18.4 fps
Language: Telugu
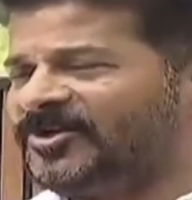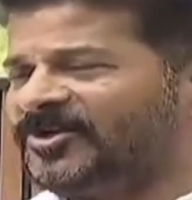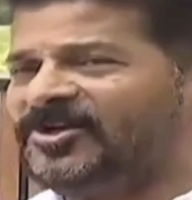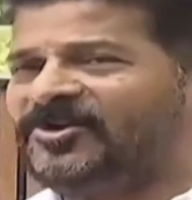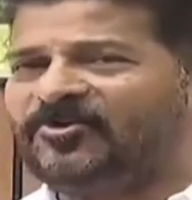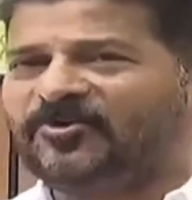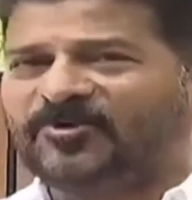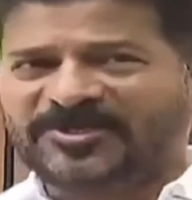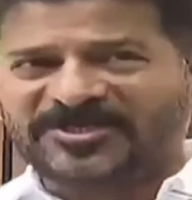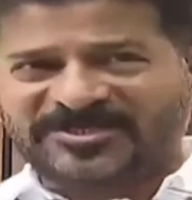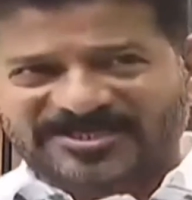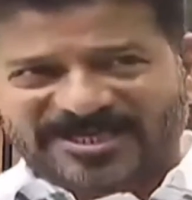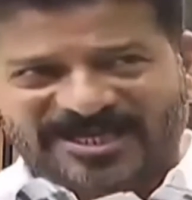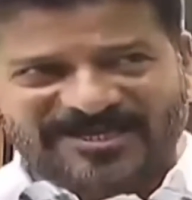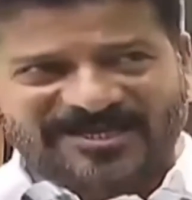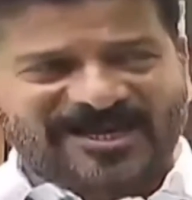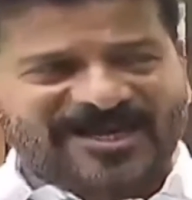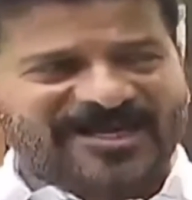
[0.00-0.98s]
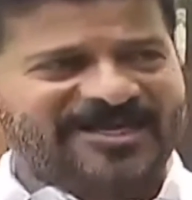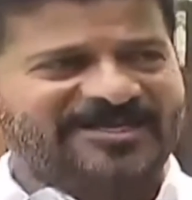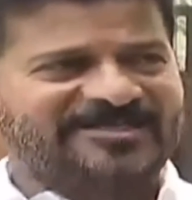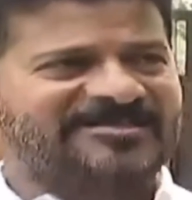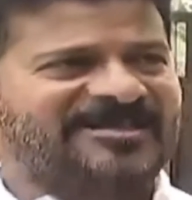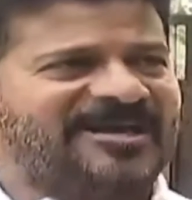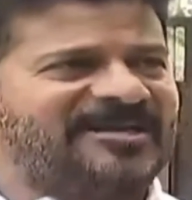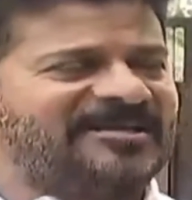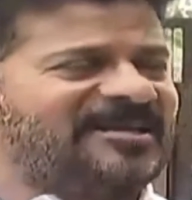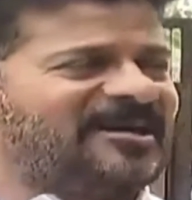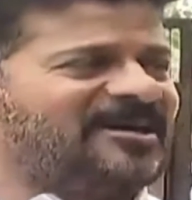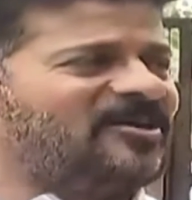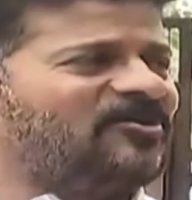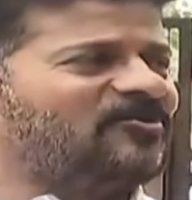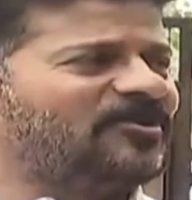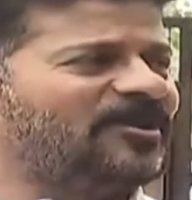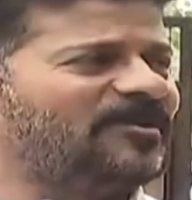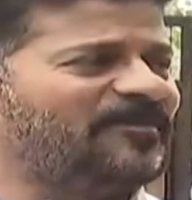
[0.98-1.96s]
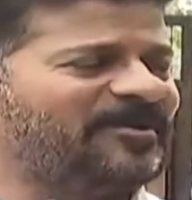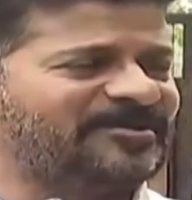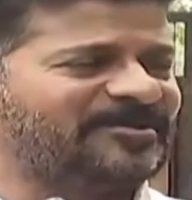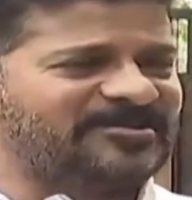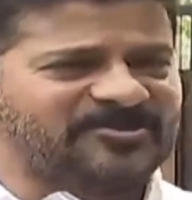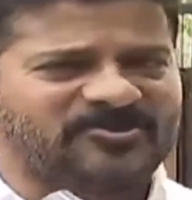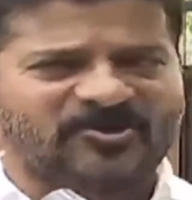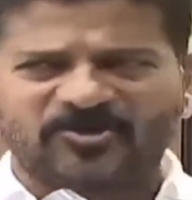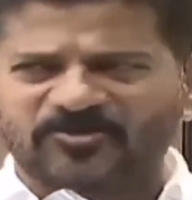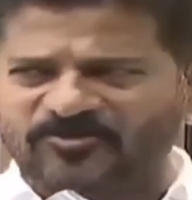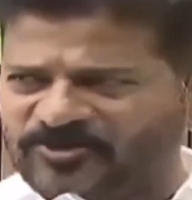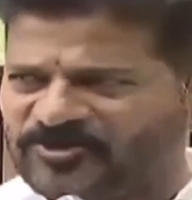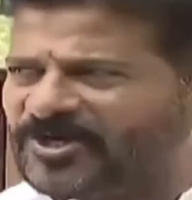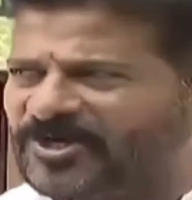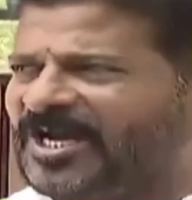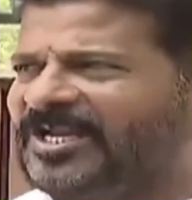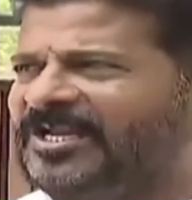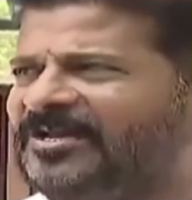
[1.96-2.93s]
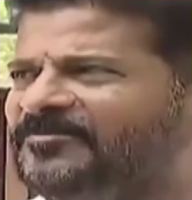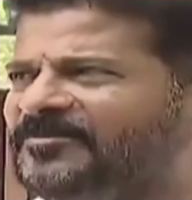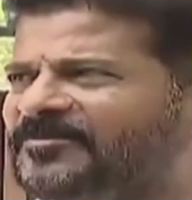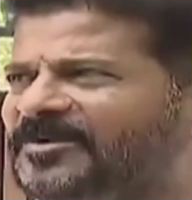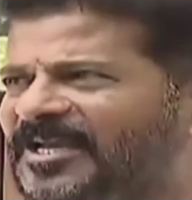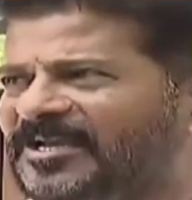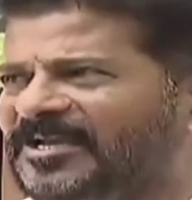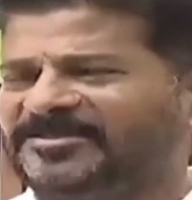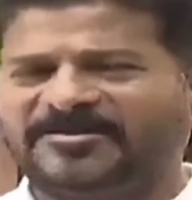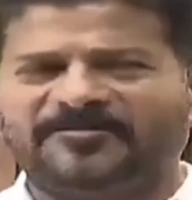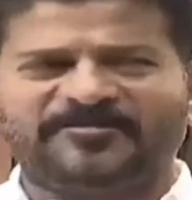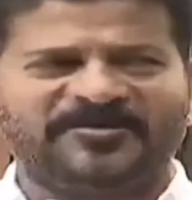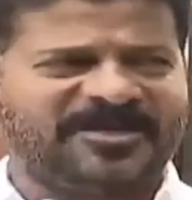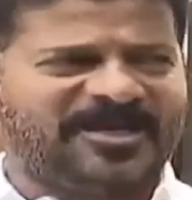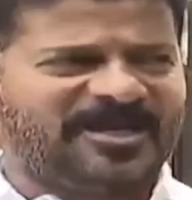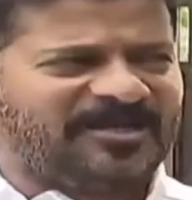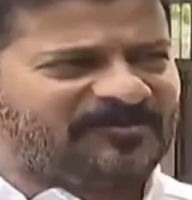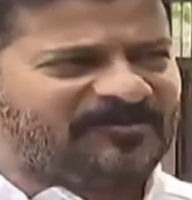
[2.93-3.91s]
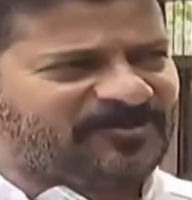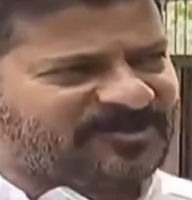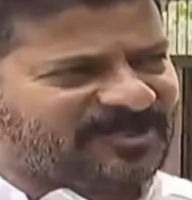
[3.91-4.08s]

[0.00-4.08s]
కొన్నిసార్లు ఆయా స్థానికంగా ఉండే పరిస్థితులు ముందుగాల మీడియాకి చెప్పినా లేకపోతే